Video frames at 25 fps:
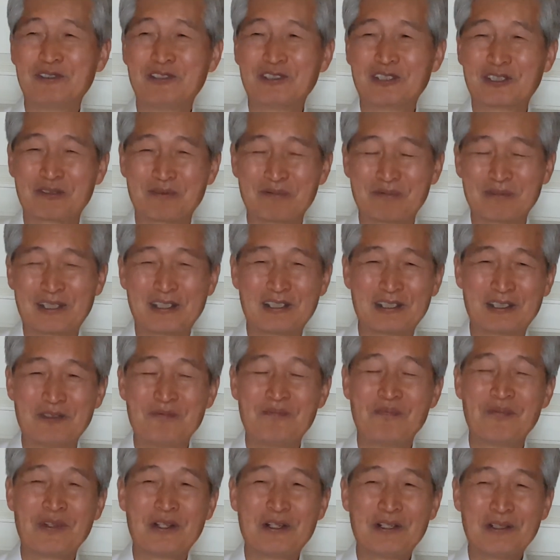정말로
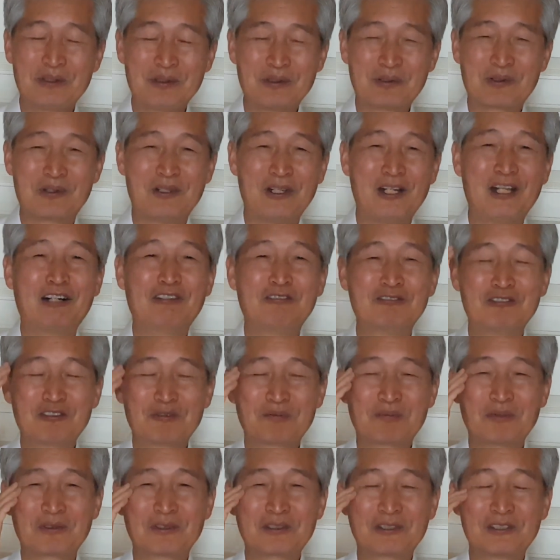놀라운
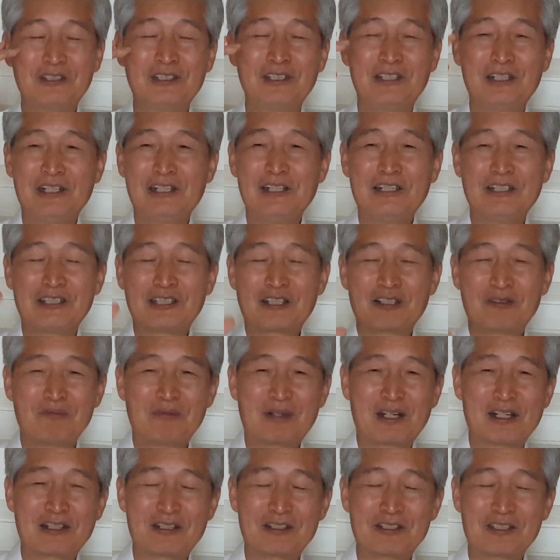축복을
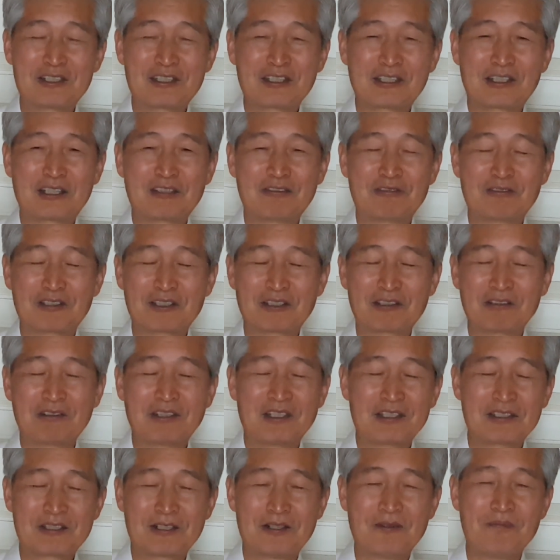연말연시에 누리기
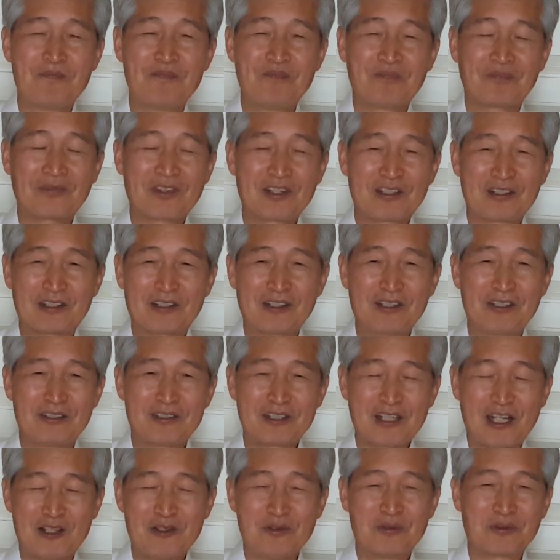위해서 예?
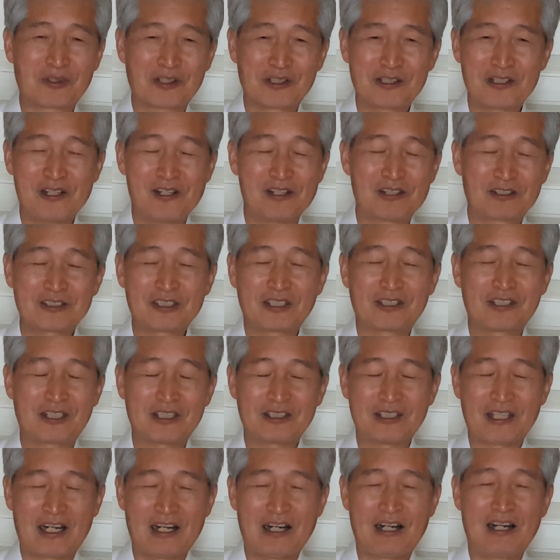찬송의 실력자들이
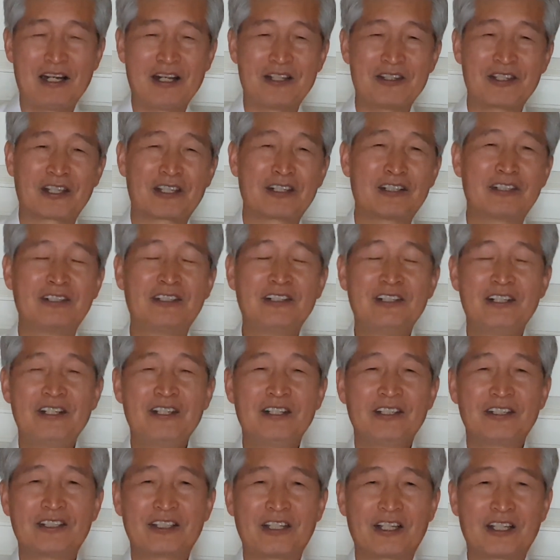다 되기를
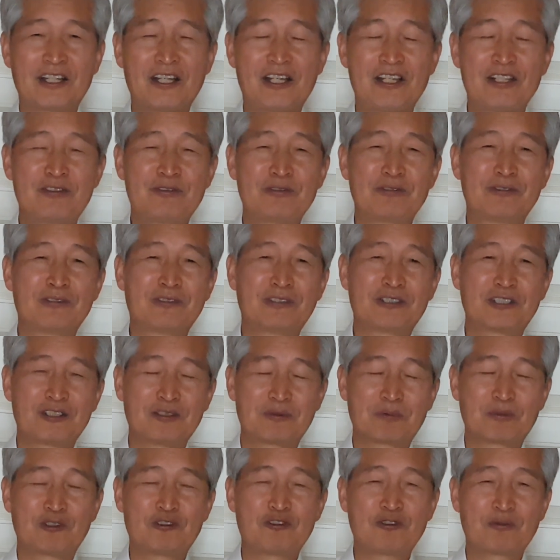예수
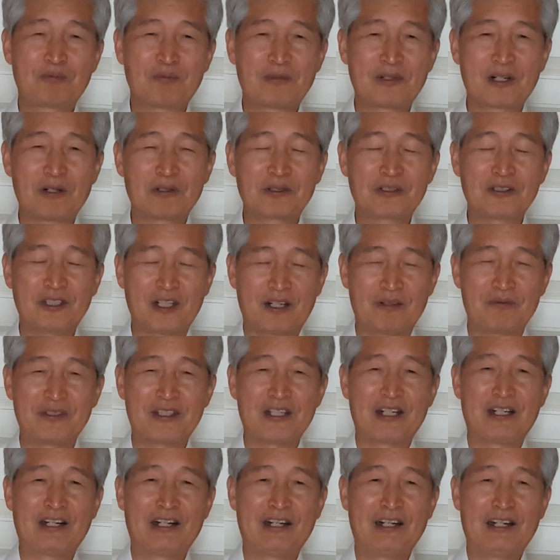그리스도로 축복하고
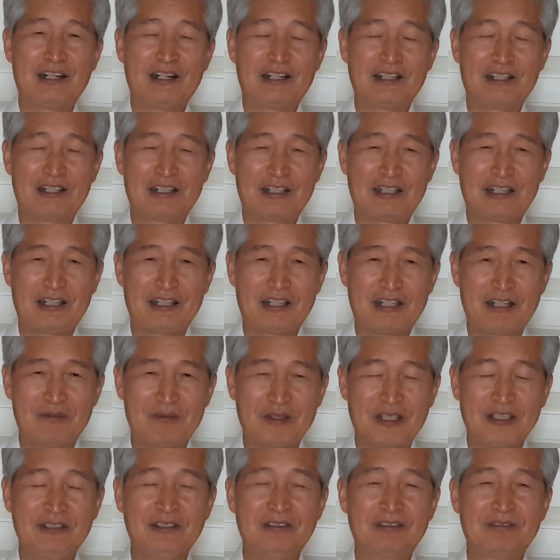기도합니다.
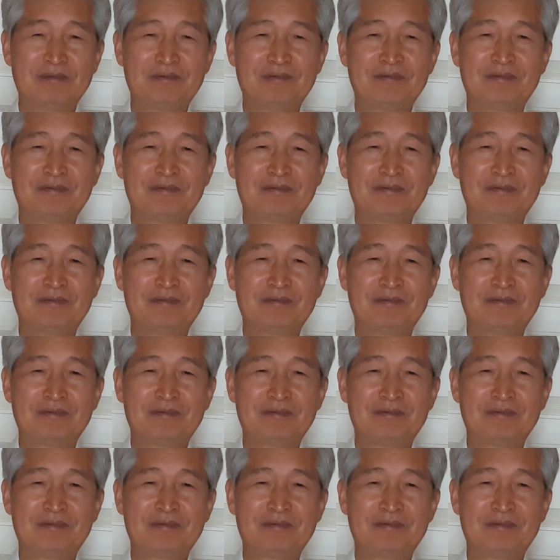아멘.